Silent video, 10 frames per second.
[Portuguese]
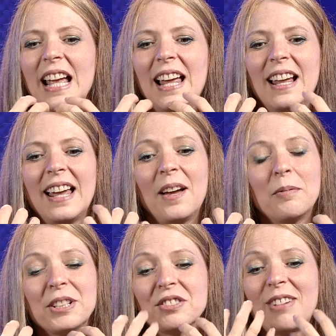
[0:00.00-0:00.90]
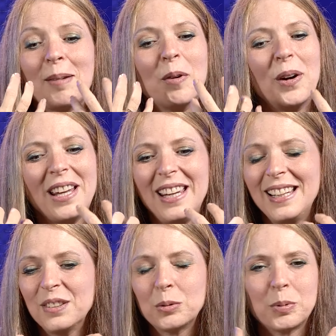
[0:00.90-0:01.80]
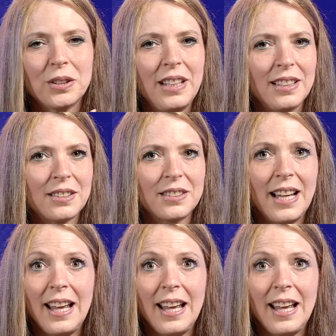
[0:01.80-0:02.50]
ela realmente vai morrendo por dentro, né?